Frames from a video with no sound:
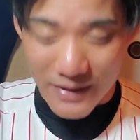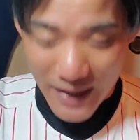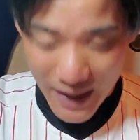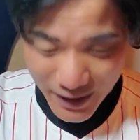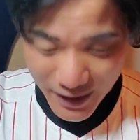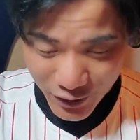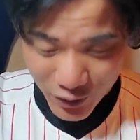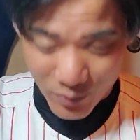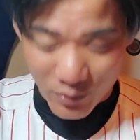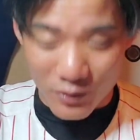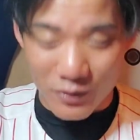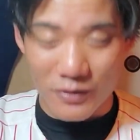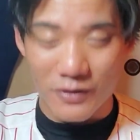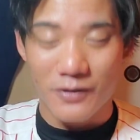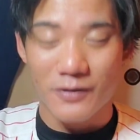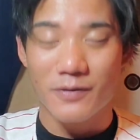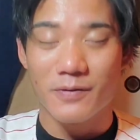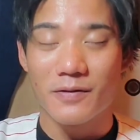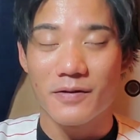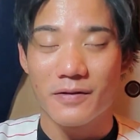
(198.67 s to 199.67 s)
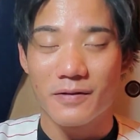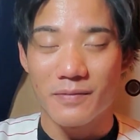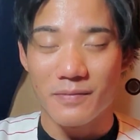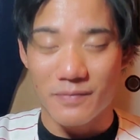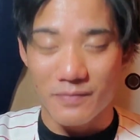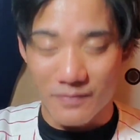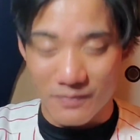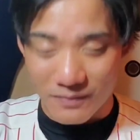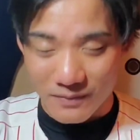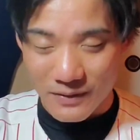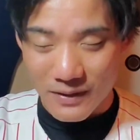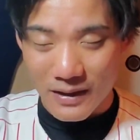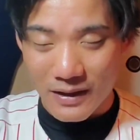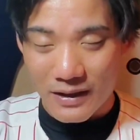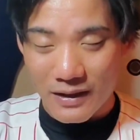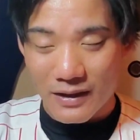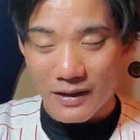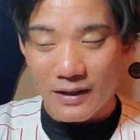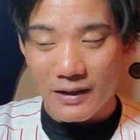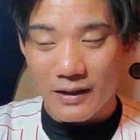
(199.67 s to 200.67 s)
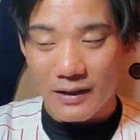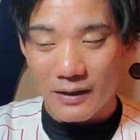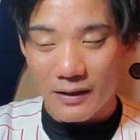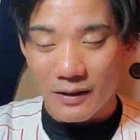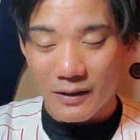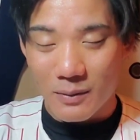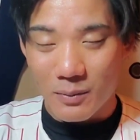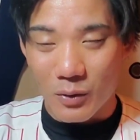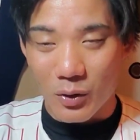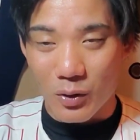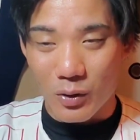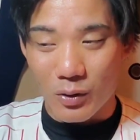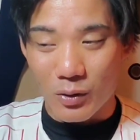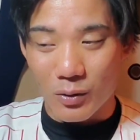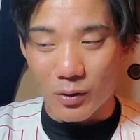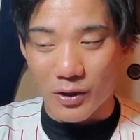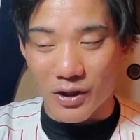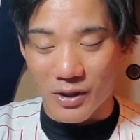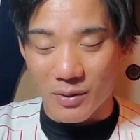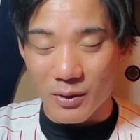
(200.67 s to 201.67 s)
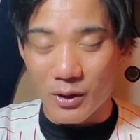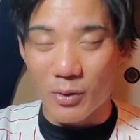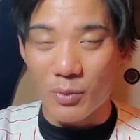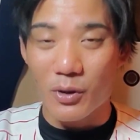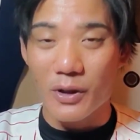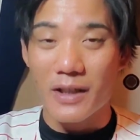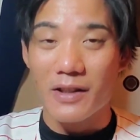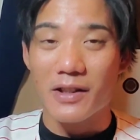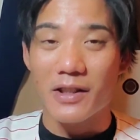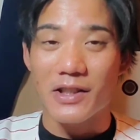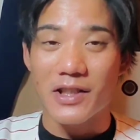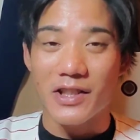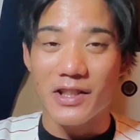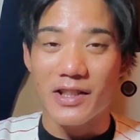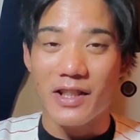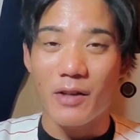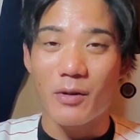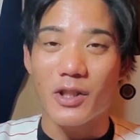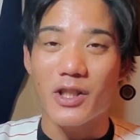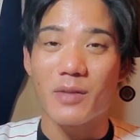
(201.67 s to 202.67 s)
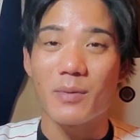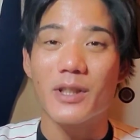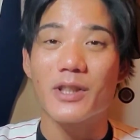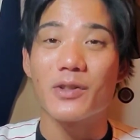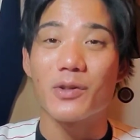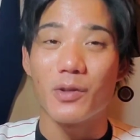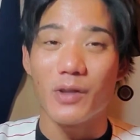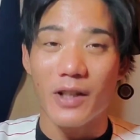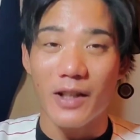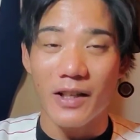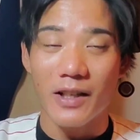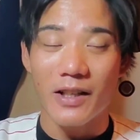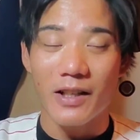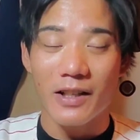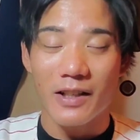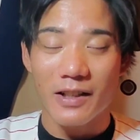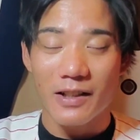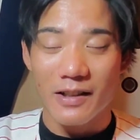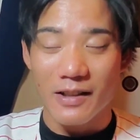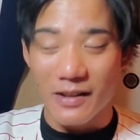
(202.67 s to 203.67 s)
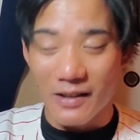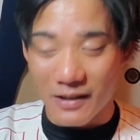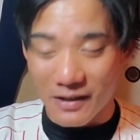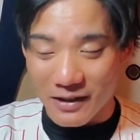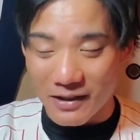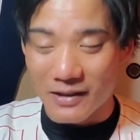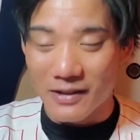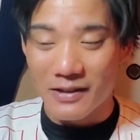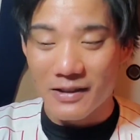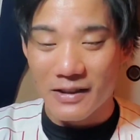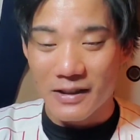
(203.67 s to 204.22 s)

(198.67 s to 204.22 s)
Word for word: 大丈夫うんもうしみの棒だって失点はしますよねうん